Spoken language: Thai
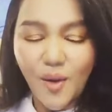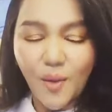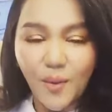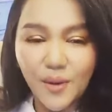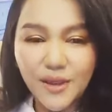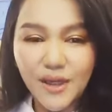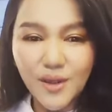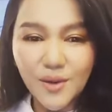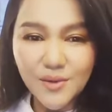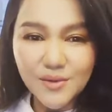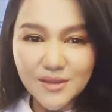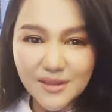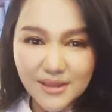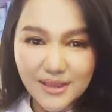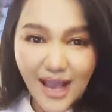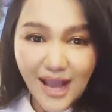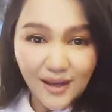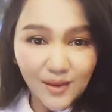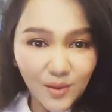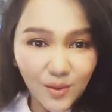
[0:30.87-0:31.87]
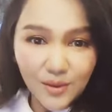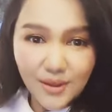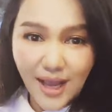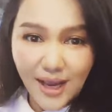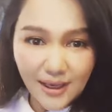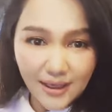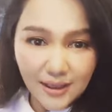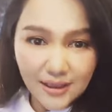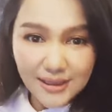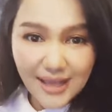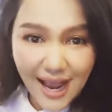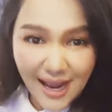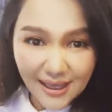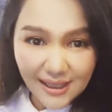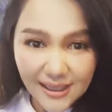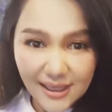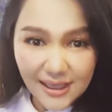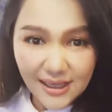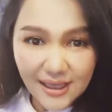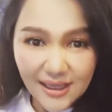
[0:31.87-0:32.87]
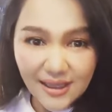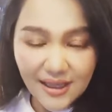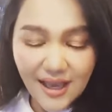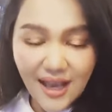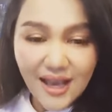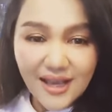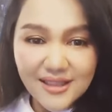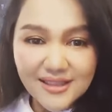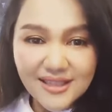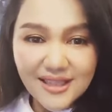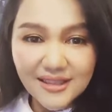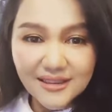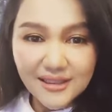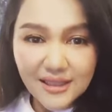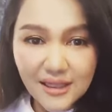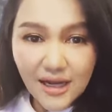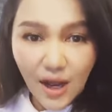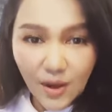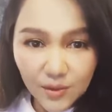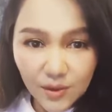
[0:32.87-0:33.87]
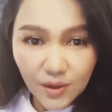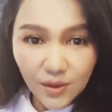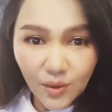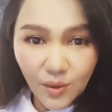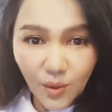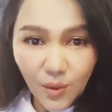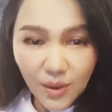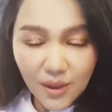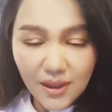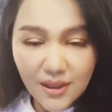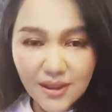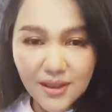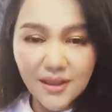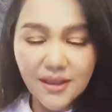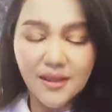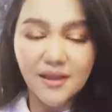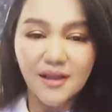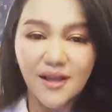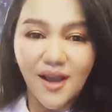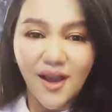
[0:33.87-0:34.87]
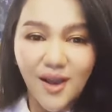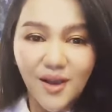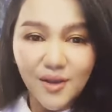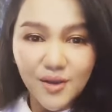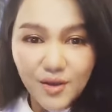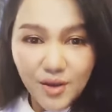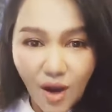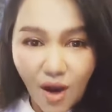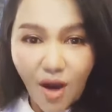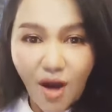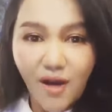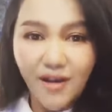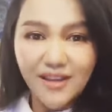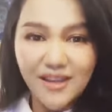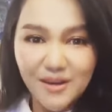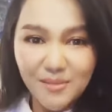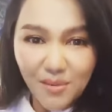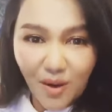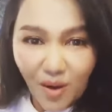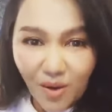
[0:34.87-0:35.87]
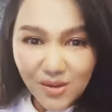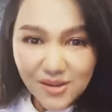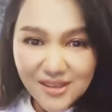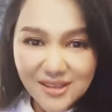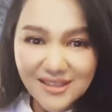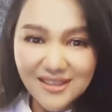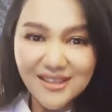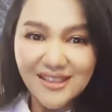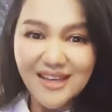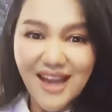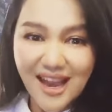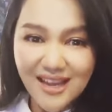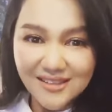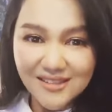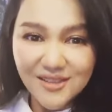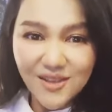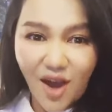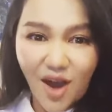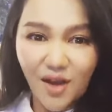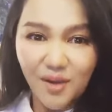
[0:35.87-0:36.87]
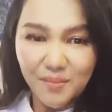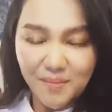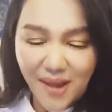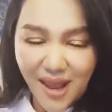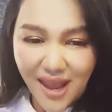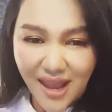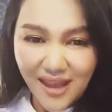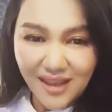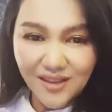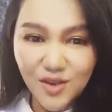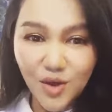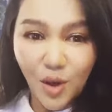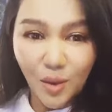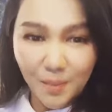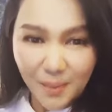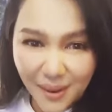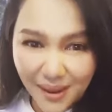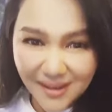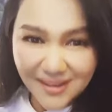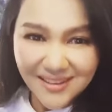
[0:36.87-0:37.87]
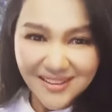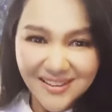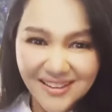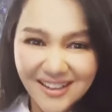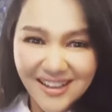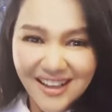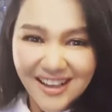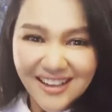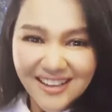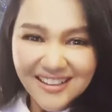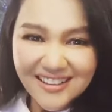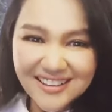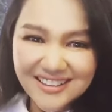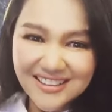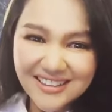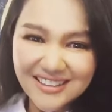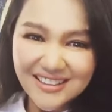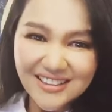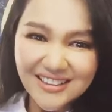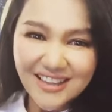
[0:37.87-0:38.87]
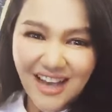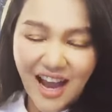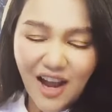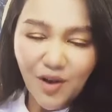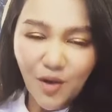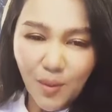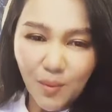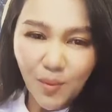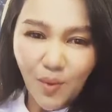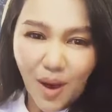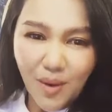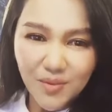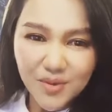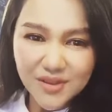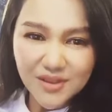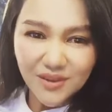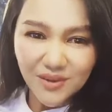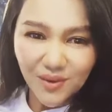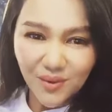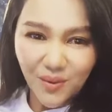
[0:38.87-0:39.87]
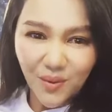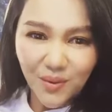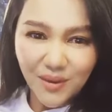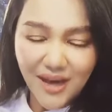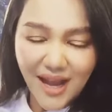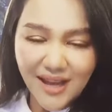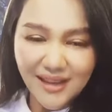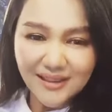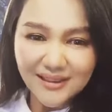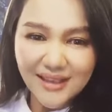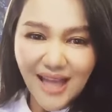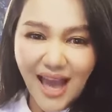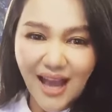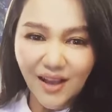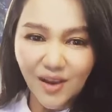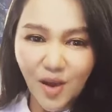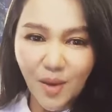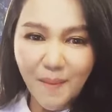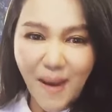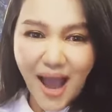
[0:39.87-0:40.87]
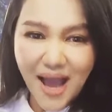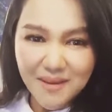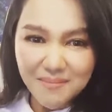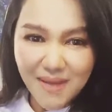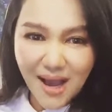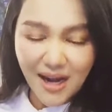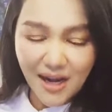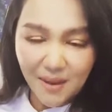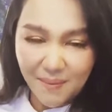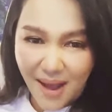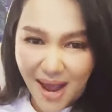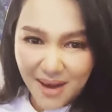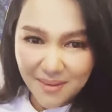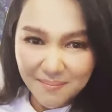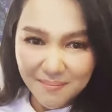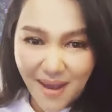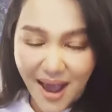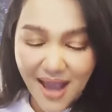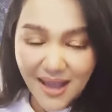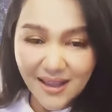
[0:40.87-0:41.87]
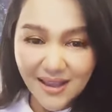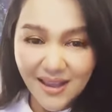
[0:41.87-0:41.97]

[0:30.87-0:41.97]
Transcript: วันนี้รู้สึกอยากนู่นอยากอยากนี่สิ่งที่เราต้องรู้คือ your emotion does not pay your bill ก็คืออารมณ์ความรู้สึกของคุณนั้น ต่างก็ผ่านมาแล้วผ่านไป